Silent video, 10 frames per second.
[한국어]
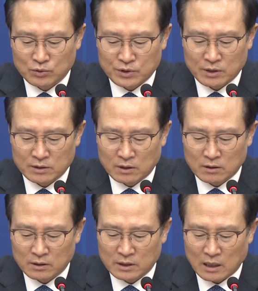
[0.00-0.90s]

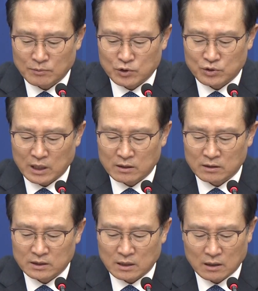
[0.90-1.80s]
9천여 건의 압수수색
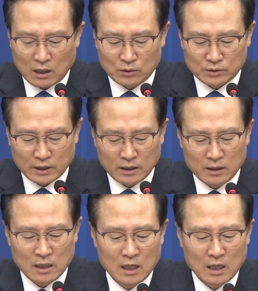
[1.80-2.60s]
영장 가운데